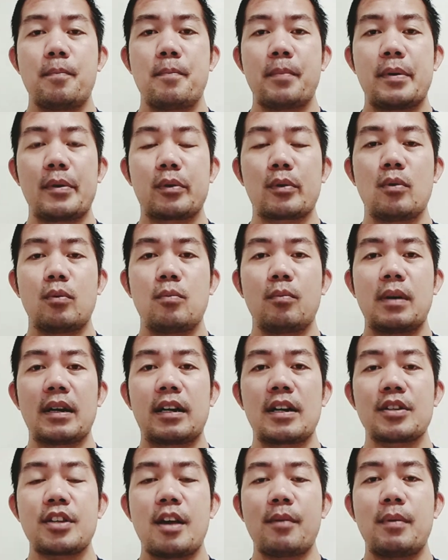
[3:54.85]
pero kung
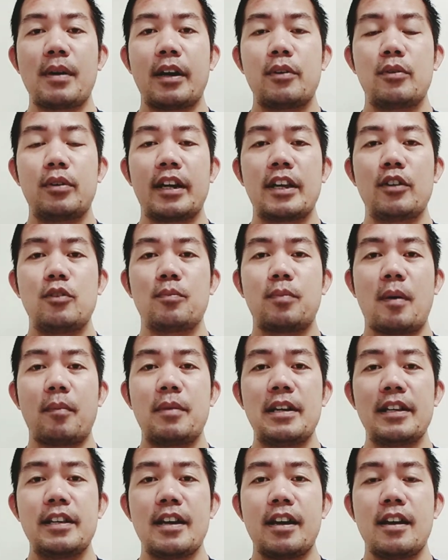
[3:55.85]
magkasama kayo ng inyong
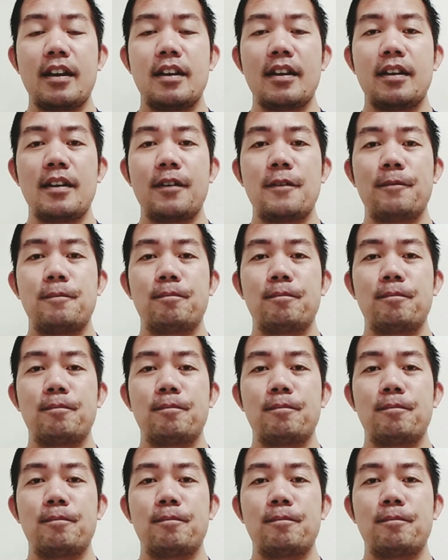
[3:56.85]
pamilya,